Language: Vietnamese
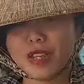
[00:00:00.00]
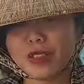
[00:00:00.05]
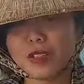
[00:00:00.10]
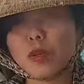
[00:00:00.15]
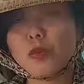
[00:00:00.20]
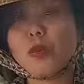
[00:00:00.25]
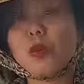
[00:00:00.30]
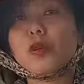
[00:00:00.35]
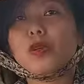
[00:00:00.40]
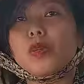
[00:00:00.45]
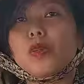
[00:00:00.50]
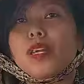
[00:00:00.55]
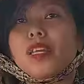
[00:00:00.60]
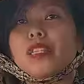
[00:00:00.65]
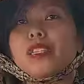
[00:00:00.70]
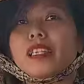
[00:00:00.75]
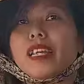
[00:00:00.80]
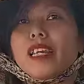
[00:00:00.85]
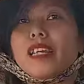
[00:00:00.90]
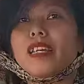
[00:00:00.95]
Chúc cô chú
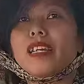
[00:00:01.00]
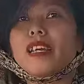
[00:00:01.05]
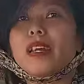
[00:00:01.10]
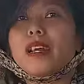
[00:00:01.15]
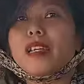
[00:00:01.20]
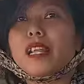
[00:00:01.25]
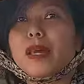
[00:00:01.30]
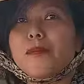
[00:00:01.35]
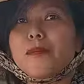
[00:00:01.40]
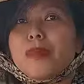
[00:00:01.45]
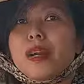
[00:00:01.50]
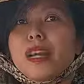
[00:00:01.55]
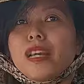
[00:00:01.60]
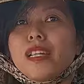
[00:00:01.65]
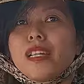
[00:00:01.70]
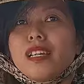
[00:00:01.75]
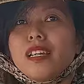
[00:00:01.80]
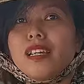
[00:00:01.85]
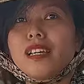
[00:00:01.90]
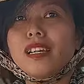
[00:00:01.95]
anh chị năm
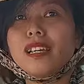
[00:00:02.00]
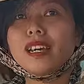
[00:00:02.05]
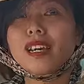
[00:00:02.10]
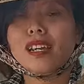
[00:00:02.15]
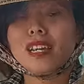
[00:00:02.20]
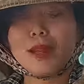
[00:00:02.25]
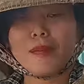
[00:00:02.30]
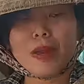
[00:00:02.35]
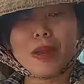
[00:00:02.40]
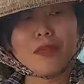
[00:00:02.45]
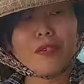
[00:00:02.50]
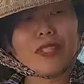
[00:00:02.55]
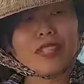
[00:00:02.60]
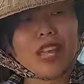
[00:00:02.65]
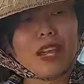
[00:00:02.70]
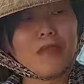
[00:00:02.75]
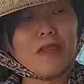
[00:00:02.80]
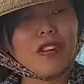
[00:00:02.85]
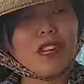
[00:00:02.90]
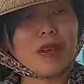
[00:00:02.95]
mới làm ăn phát
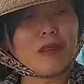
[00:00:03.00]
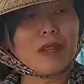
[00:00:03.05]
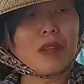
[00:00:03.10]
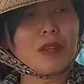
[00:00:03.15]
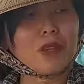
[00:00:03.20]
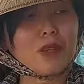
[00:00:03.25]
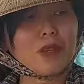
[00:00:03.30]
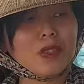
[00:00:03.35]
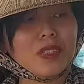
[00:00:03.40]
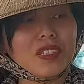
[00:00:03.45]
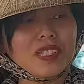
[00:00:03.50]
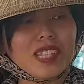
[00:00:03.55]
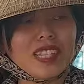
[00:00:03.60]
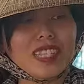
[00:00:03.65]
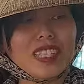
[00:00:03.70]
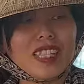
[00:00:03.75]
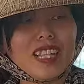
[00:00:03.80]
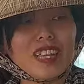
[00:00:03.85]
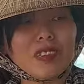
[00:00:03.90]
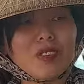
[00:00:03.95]
tài phát lộc nha cô chú anh chị.
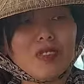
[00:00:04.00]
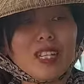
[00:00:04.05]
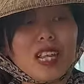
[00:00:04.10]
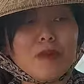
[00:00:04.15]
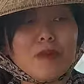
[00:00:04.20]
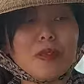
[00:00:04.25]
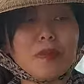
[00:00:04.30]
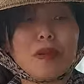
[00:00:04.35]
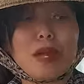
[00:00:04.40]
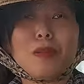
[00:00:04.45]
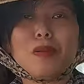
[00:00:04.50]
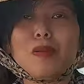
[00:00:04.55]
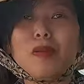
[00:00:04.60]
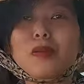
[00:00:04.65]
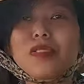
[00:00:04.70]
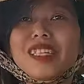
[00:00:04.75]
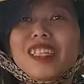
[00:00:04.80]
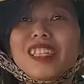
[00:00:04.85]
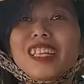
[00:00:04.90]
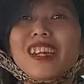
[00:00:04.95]
Tuy là cuối năm nhưng mà em
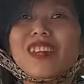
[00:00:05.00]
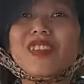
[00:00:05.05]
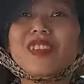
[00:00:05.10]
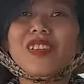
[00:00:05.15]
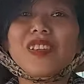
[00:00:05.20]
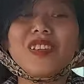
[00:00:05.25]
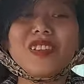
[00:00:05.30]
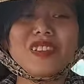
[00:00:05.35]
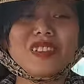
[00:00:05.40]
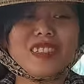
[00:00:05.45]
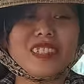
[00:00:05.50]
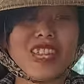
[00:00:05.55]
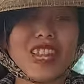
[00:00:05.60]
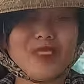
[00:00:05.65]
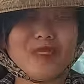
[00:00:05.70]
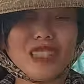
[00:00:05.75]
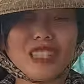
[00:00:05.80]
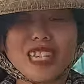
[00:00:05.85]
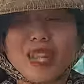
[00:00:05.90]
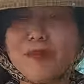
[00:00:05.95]
chúc trước nha cô chú. Dạ
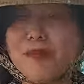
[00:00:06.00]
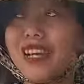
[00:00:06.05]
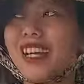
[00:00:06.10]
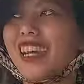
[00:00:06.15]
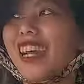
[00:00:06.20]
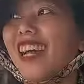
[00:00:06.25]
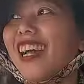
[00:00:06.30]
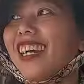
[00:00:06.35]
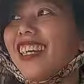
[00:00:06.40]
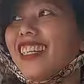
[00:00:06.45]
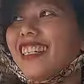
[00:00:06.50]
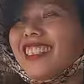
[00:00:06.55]
em xin cảm ơn ạ.